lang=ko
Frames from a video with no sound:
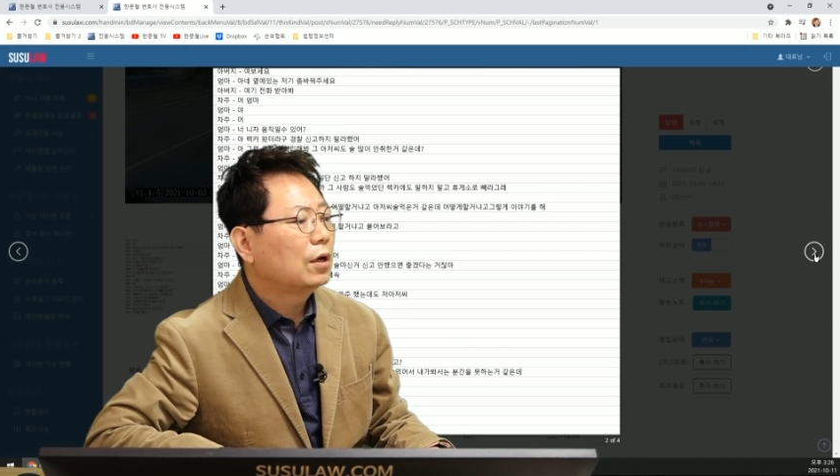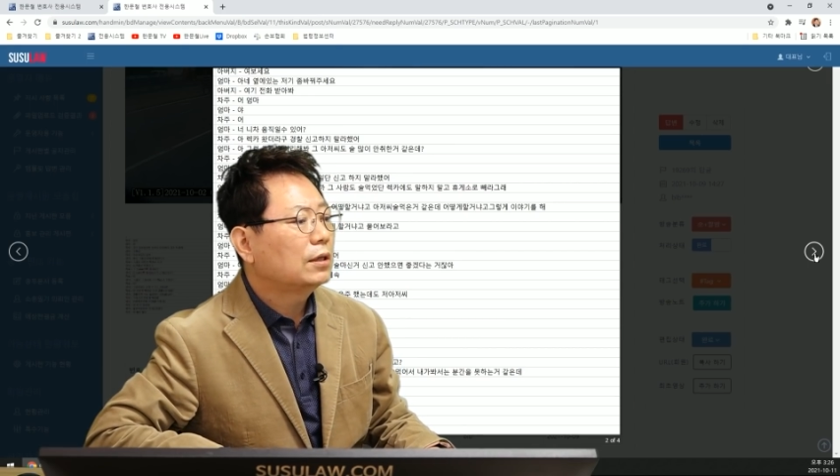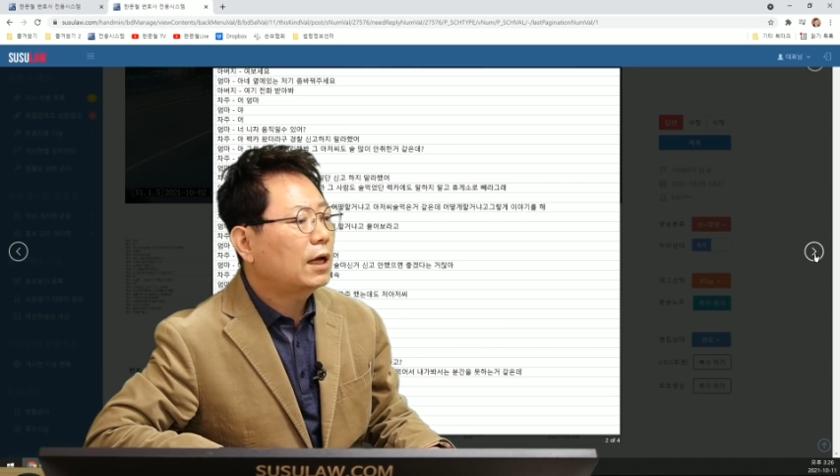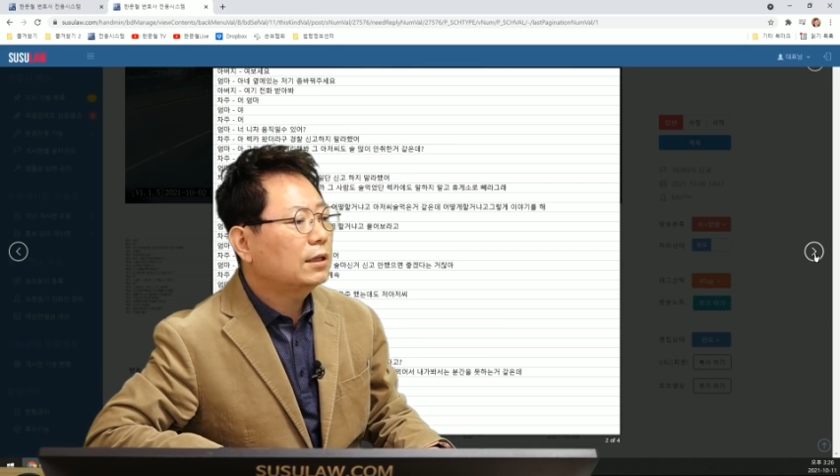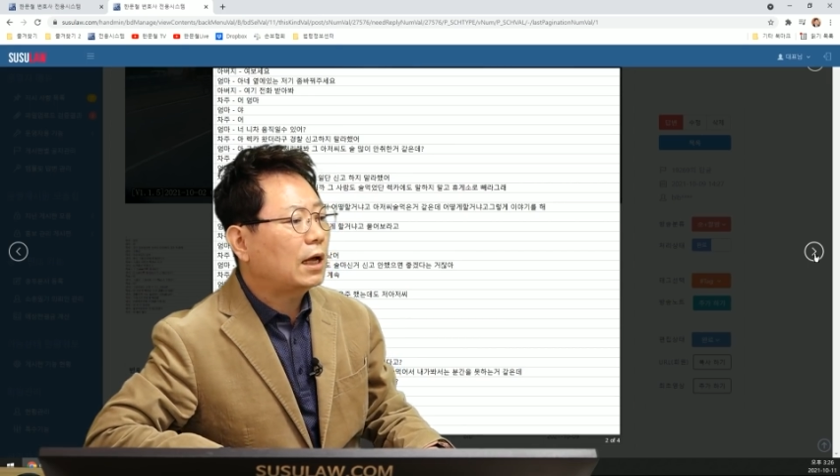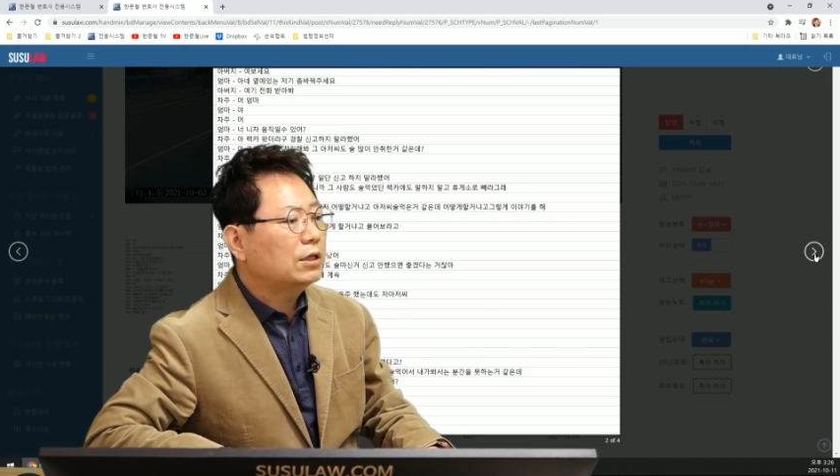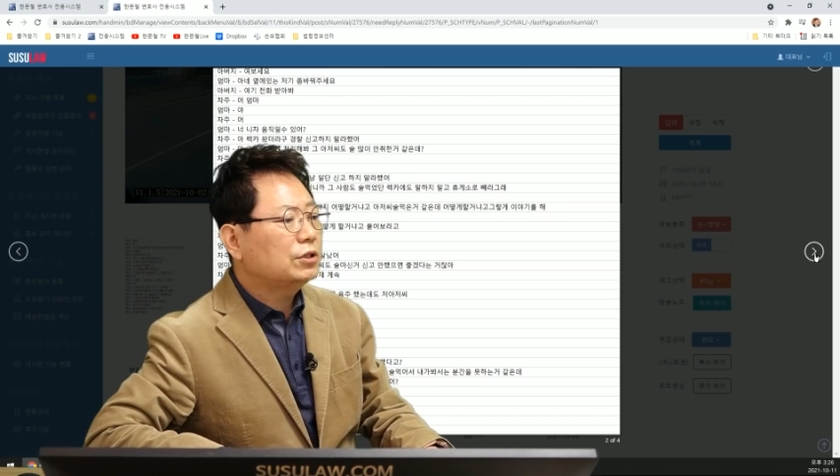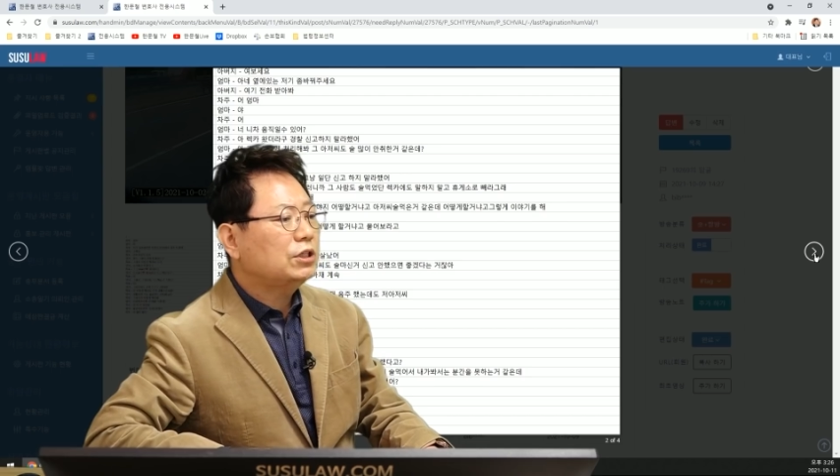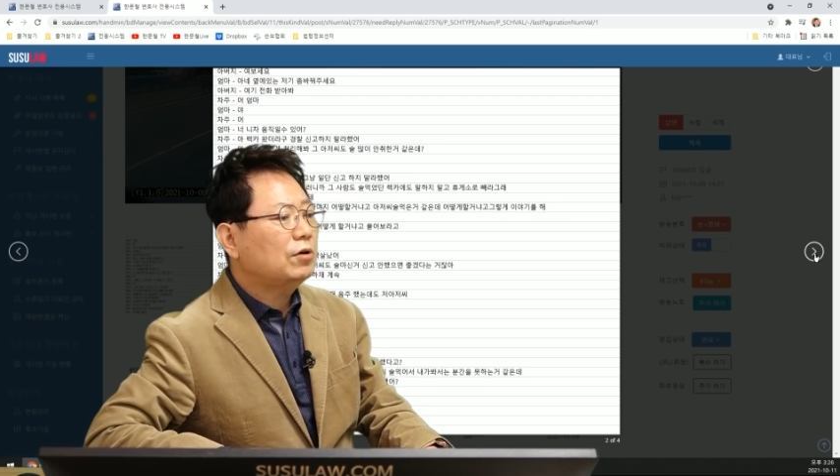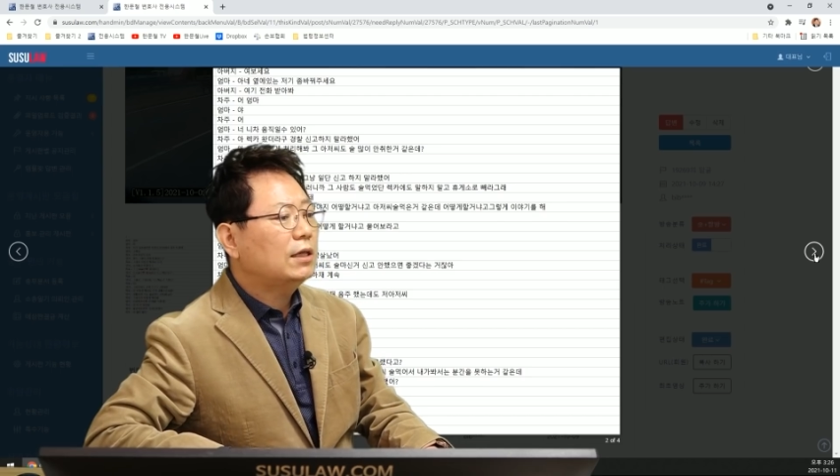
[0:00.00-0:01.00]
난, 나는
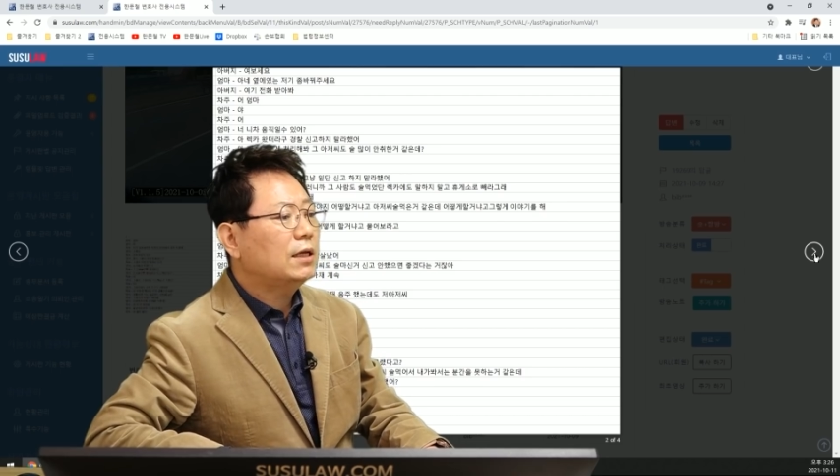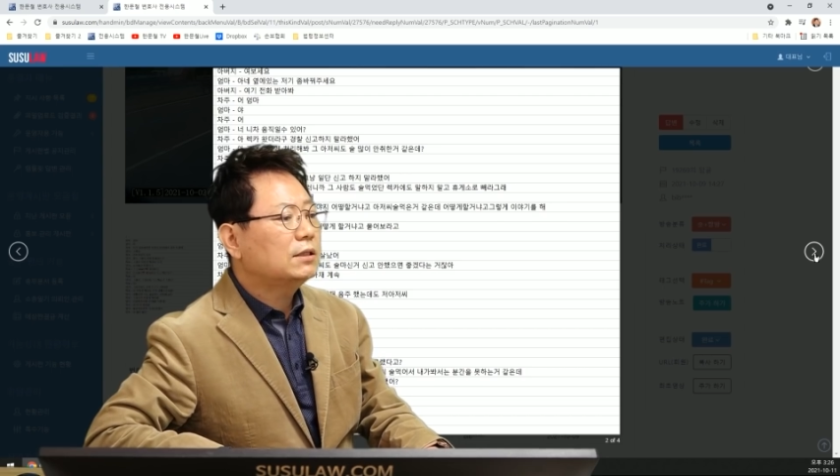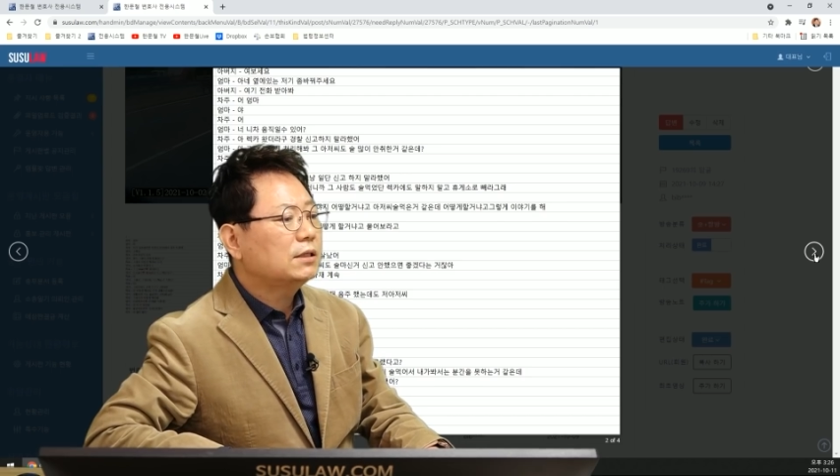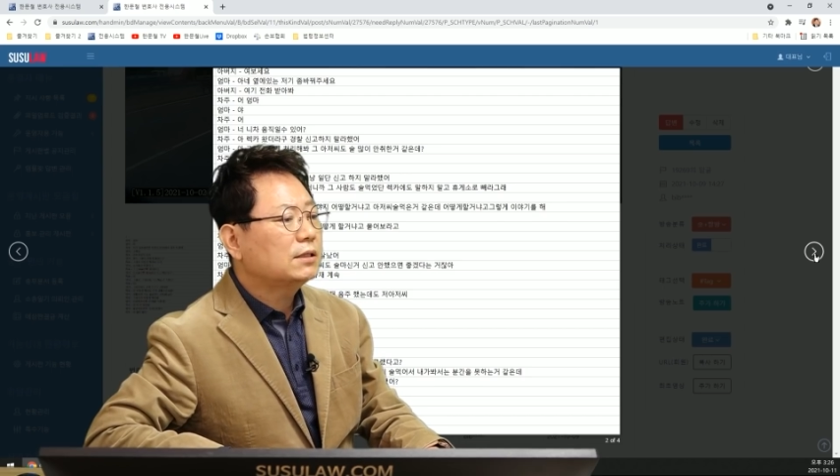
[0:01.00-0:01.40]
티도 안 나지.